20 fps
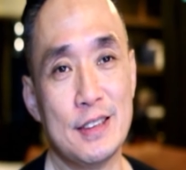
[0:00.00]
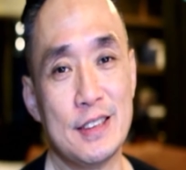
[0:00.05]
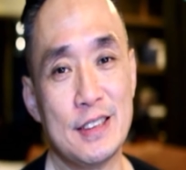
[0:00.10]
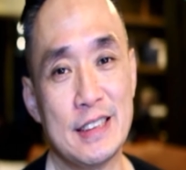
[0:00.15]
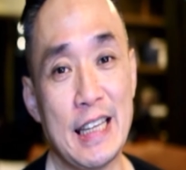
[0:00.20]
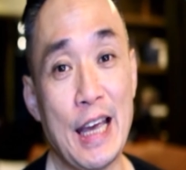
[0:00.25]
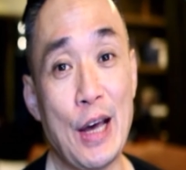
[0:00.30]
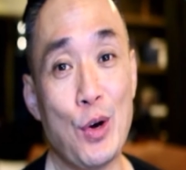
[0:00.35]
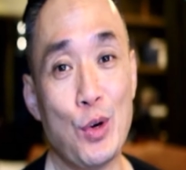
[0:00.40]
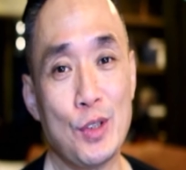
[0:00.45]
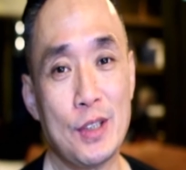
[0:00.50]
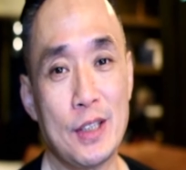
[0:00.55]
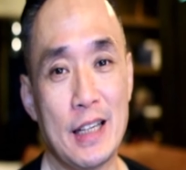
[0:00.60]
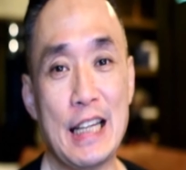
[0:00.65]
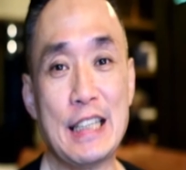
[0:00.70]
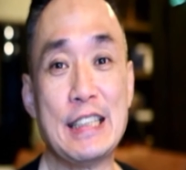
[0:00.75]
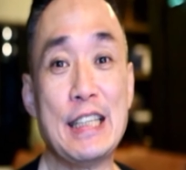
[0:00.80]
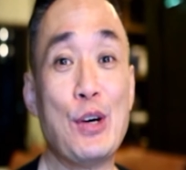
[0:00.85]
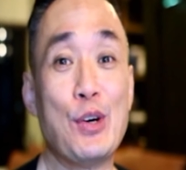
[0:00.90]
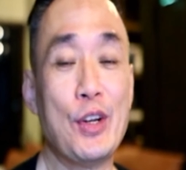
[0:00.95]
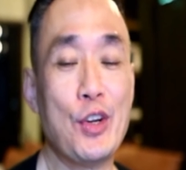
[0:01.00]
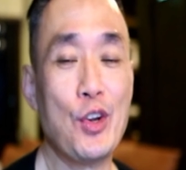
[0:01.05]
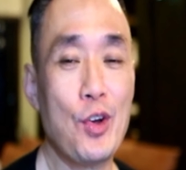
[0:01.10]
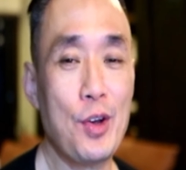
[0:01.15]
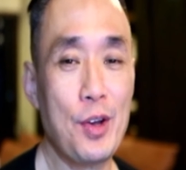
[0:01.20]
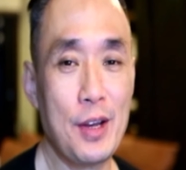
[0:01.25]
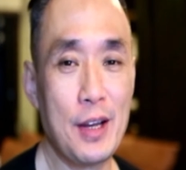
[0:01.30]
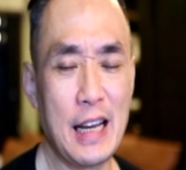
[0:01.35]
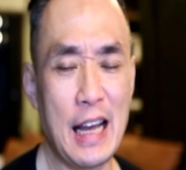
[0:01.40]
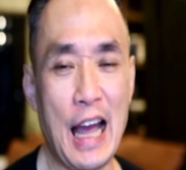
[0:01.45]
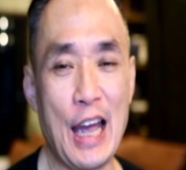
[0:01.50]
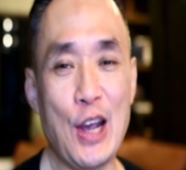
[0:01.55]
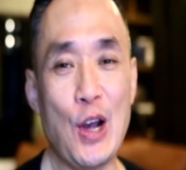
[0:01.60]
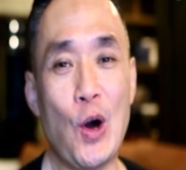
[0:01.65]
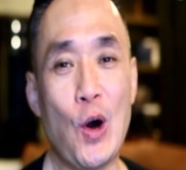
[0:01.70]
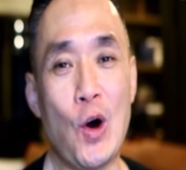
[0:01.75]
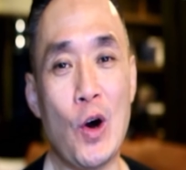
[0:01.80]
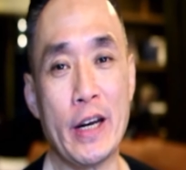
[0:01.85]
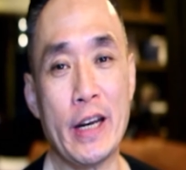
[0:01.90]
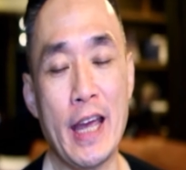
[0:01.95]
เซลล์เรียกเซลล์เนาะขายข
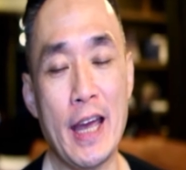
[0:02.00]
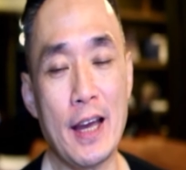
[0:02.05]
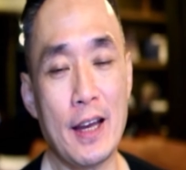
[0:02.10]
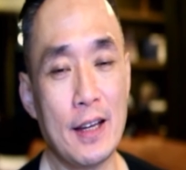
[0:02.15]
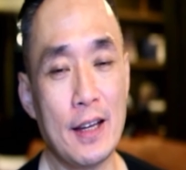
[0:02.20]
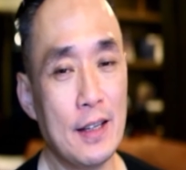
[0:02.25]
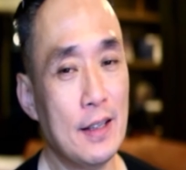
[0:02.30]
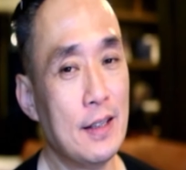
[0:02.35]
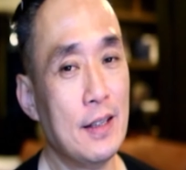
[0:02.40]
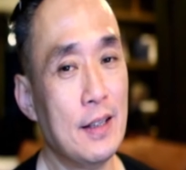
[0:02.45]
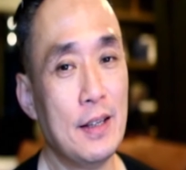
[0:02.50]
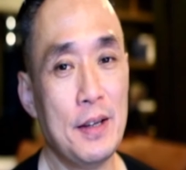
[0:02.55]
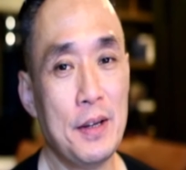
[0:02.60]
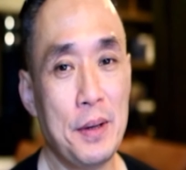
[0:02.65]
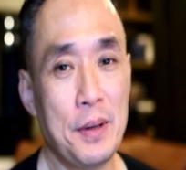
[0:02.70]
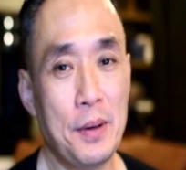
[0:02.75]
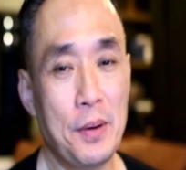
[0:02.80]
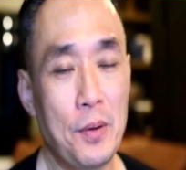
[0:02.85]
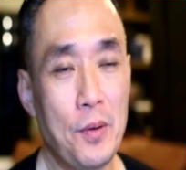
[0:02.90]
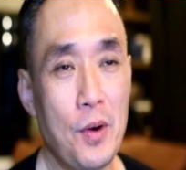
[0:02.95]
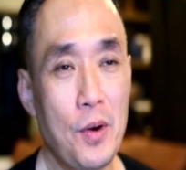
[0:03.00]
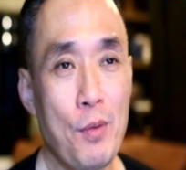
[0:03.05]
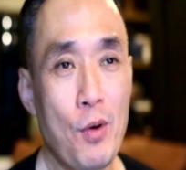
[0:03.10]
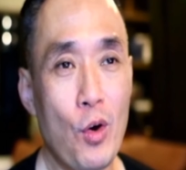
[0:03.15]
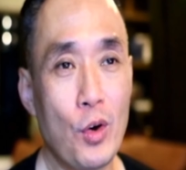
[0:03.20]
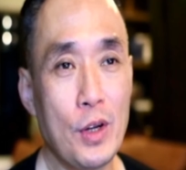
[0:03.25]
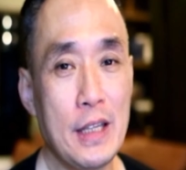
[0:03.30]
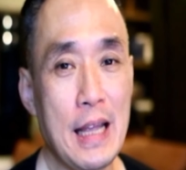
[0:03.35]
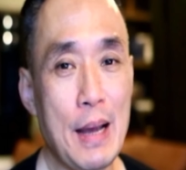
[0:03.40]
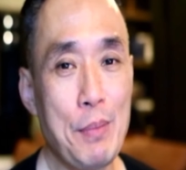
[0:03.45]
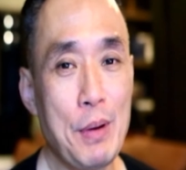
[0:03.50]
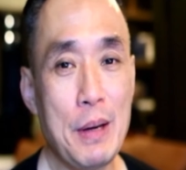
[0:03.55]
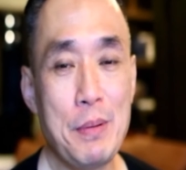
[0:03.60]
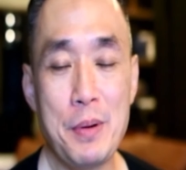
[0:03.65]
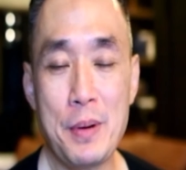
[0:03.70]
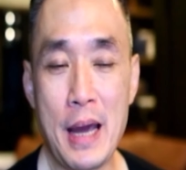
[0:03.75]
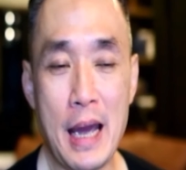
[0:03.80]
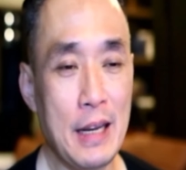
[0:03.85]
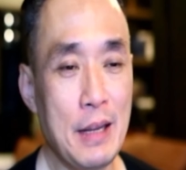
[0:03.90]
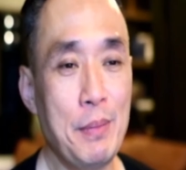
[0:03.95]
องเนี่ยโอ้ยหมอคนที่ทำไม่เคยมี
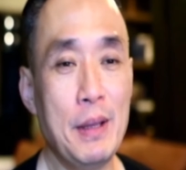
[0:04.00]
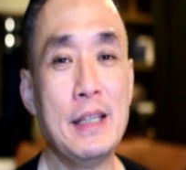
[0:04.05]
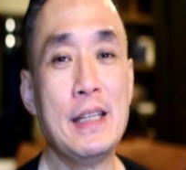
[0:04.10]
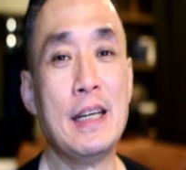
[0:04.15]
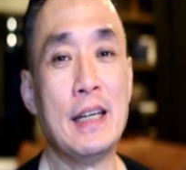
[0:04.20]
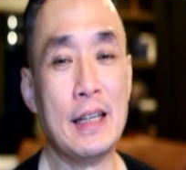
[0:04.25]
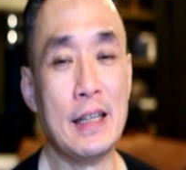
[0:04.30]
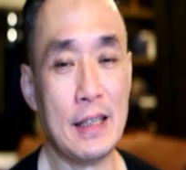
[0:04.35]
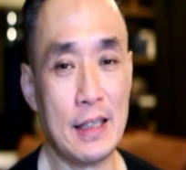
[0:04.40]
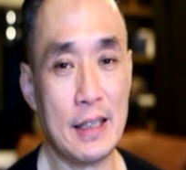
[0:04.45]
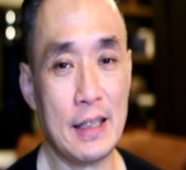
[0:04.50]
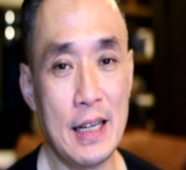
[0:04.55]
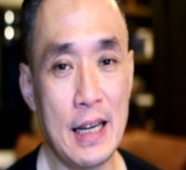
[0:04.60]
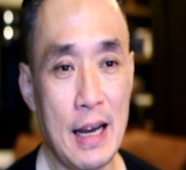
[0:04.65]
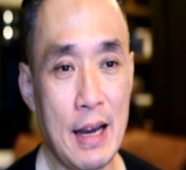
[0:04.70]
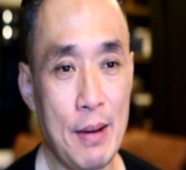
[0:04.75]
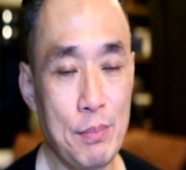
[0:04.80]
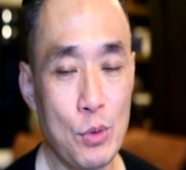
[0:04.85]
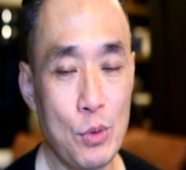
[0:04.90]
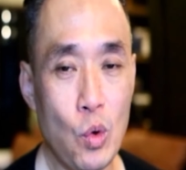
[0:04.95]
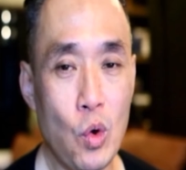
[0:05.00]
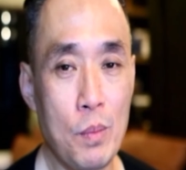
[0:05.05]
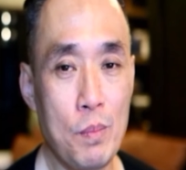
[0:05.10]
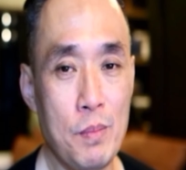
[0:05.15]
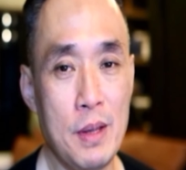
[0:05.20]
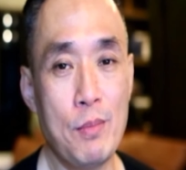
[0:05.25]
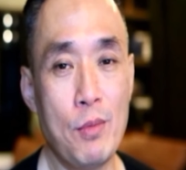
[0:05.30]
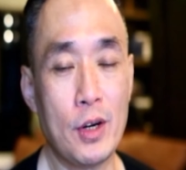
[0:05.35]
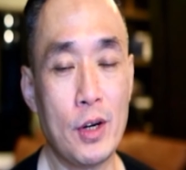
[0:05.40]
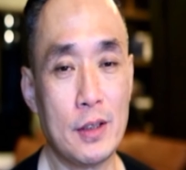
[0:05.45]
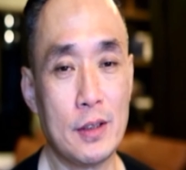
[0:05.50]
ปัญหานี่ไม่จริงนะครับทุกคนมีหมด